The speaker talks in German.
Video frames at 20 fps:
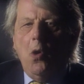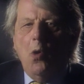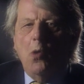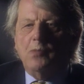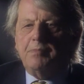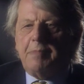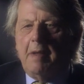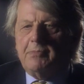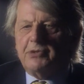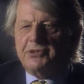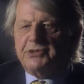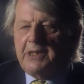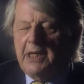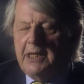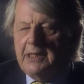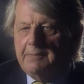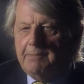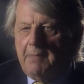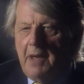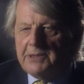und man muss
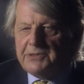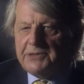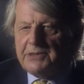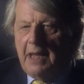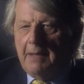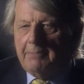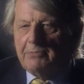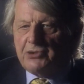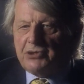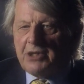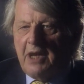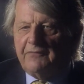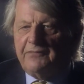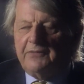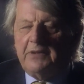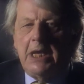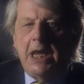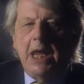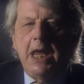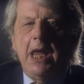Gegenmaßnahmen
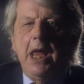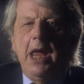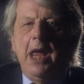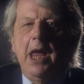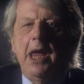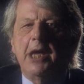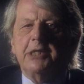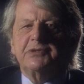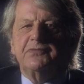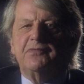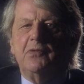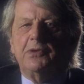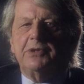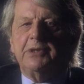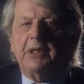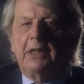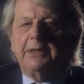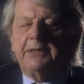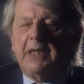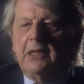schaffen. Es
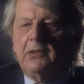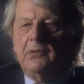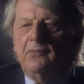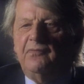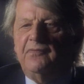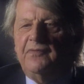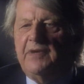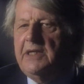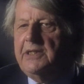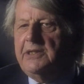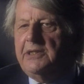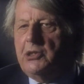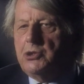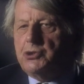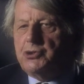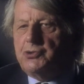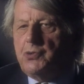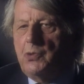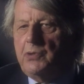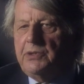wurde ja dann
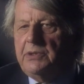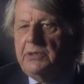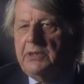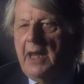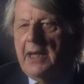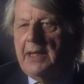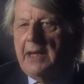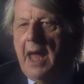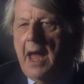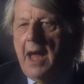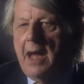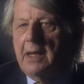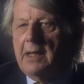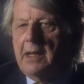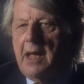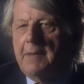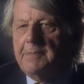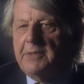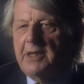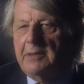wenige Stunden
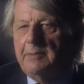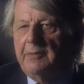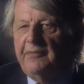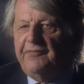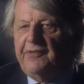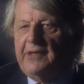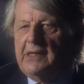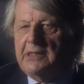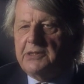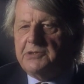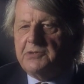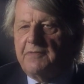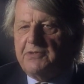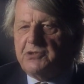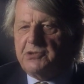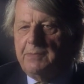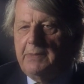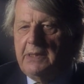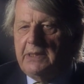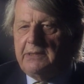danach kam ja der Befehl der
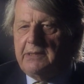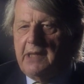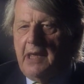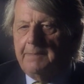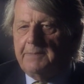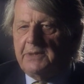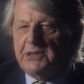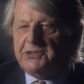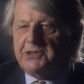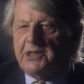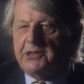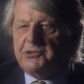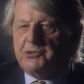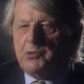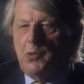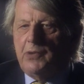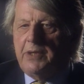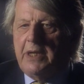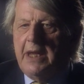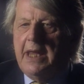sowjetischen
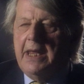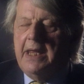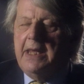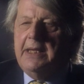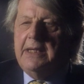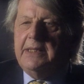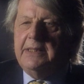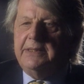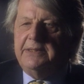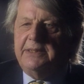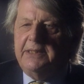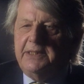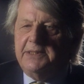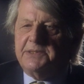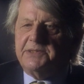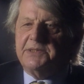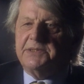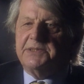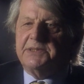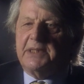Militäradministration,
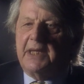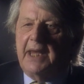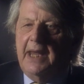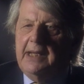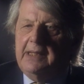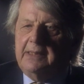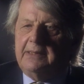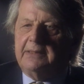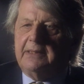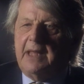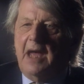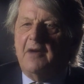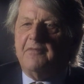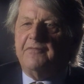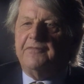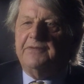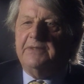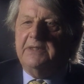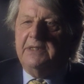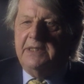dieses Geld
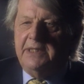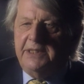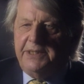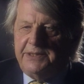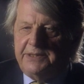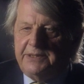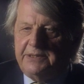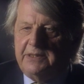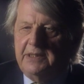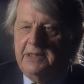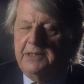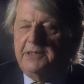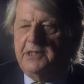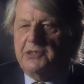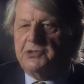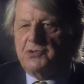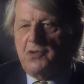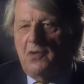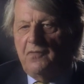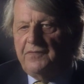darf nicht in
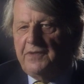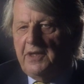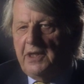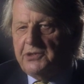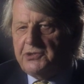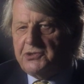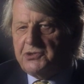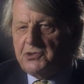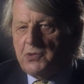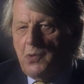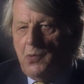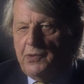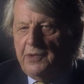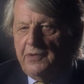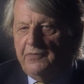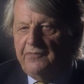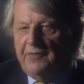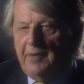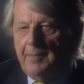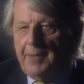der
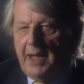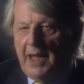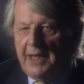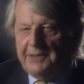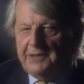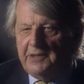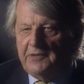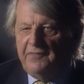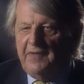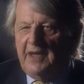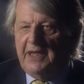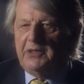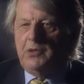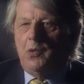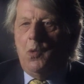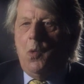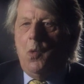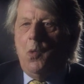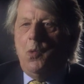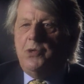Sowjetzone verbreitet
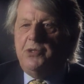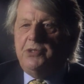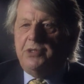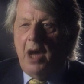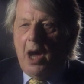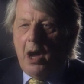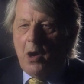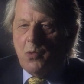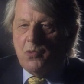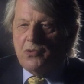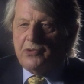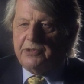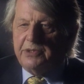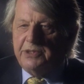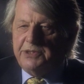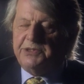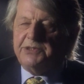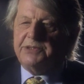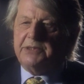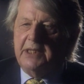werden und auch
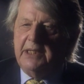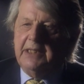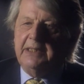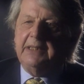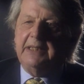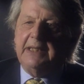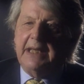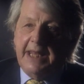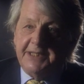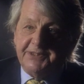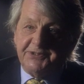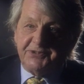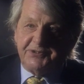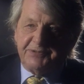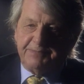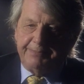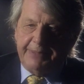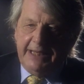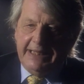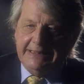nicht in
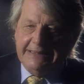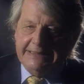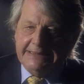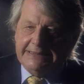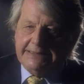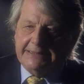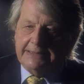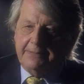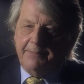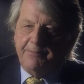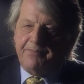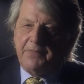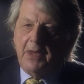ganz Berlin.